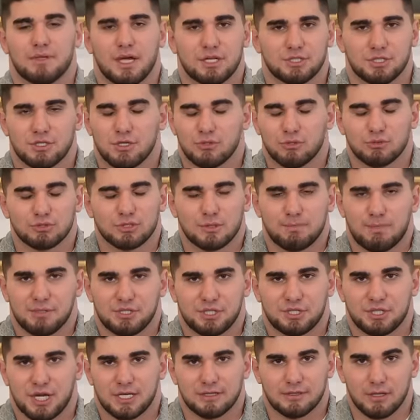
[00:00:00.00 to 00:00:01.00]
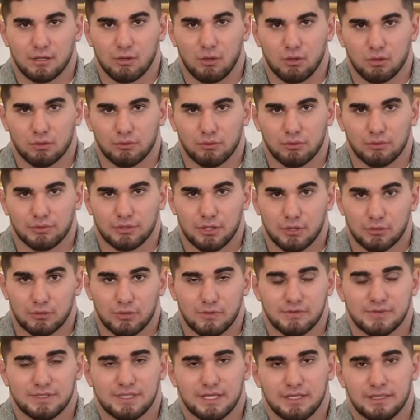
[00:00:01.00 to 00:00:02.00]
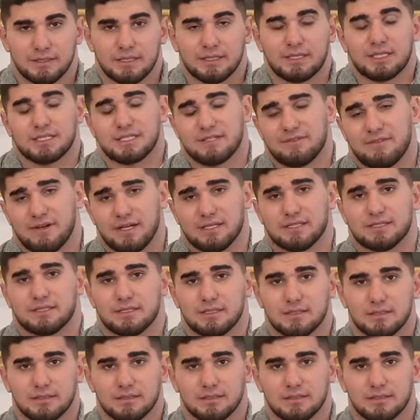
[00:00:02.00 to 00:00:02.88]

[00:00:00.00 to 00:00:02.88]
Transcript: даже не нужно посещать налоговую, Тинькофф сделает это за вас.